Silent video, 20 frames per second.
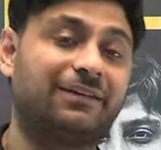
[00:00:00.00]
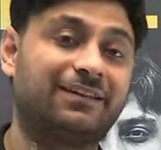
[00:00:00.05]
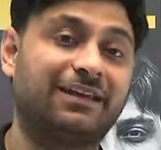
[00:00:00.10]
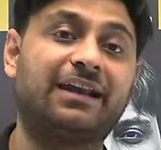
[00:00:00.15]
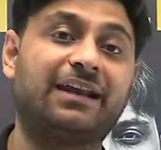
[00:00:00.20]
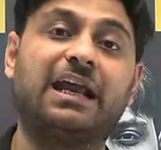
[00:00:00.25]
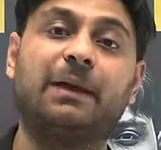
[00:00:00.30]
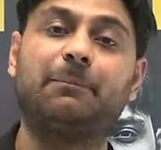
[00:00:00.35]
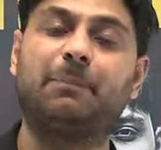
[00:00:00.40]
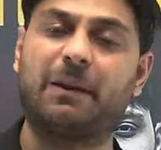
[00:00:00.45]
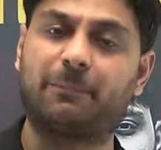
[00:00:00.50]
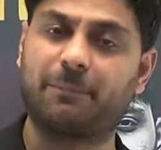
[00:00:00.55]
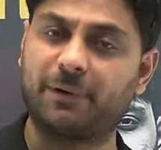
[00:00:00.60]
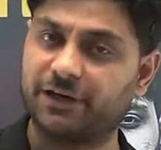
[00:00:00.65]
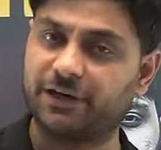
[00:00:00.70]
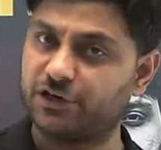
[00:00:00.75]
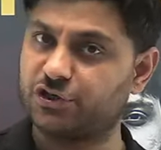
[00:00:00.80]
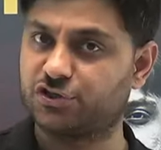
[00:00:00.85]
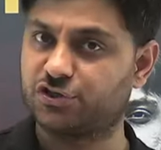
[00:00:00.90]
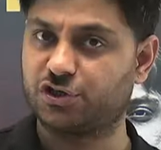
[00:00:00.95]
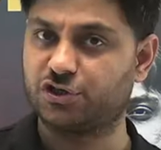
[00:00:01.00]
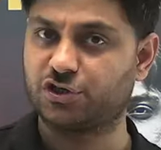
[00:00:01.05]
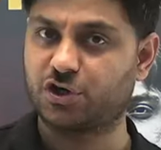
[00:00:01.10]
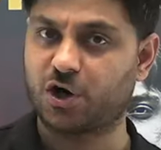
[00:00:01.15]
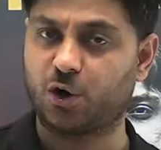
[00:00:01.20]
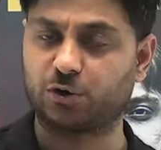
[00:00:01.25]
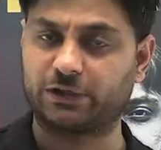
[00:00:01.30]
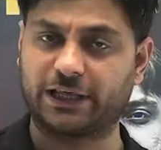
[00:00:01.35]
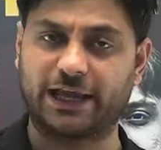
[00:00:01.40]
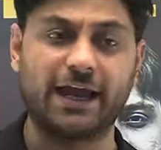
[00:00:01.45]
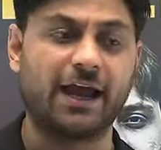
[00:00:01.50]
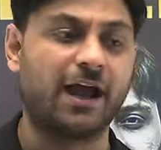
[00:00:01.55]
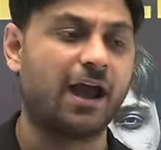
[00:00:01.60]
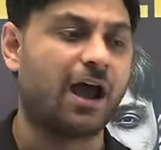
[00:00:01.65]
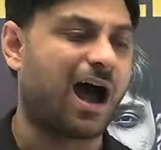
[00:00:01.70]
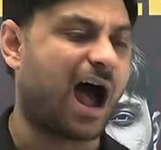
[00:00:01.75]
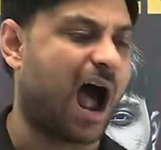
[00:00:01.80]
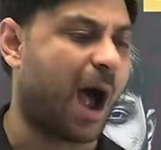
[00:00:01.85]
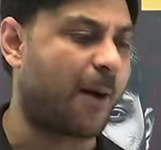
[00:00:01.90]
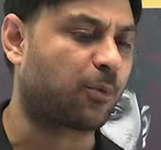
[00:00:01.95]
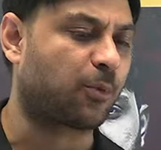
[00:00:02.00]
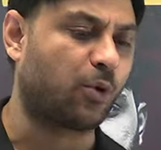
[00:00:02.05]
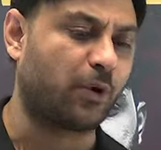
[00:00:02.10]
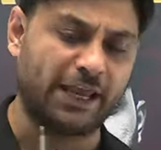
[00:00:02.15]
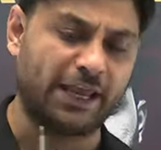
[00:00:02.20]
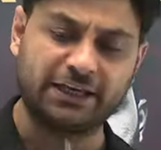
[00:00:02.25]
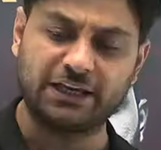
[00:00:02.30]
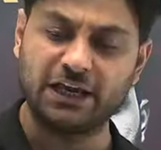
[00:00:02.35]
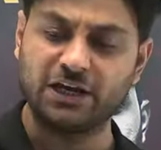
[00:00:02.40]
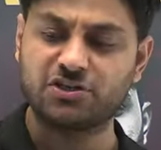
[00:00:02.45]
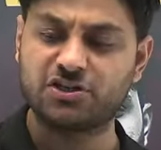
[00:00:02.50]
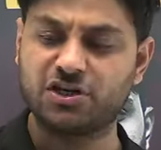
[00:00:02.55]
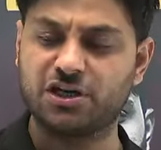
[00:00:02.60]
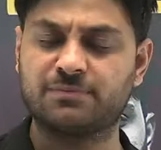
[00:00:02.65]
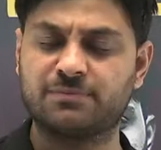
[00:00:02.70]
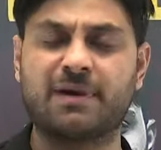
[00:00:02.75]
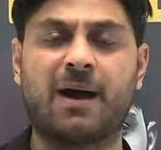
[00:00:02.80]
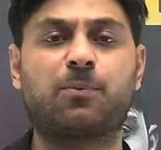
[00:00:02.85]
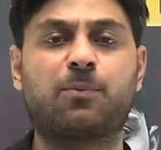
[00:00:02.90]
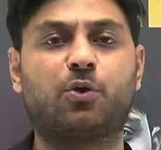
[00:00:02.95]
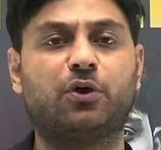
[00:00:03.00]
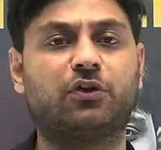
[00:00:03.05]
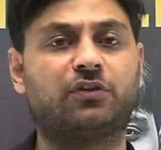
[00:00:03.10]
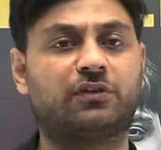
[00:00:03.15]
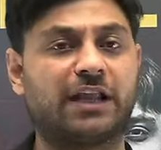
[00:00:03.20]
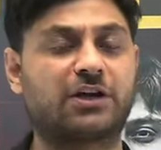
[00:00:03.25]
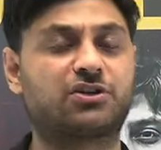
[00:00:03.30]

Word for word: बेसिकली पेपर किस चीज का होता है आपको एक एक चीज मैं आपको इस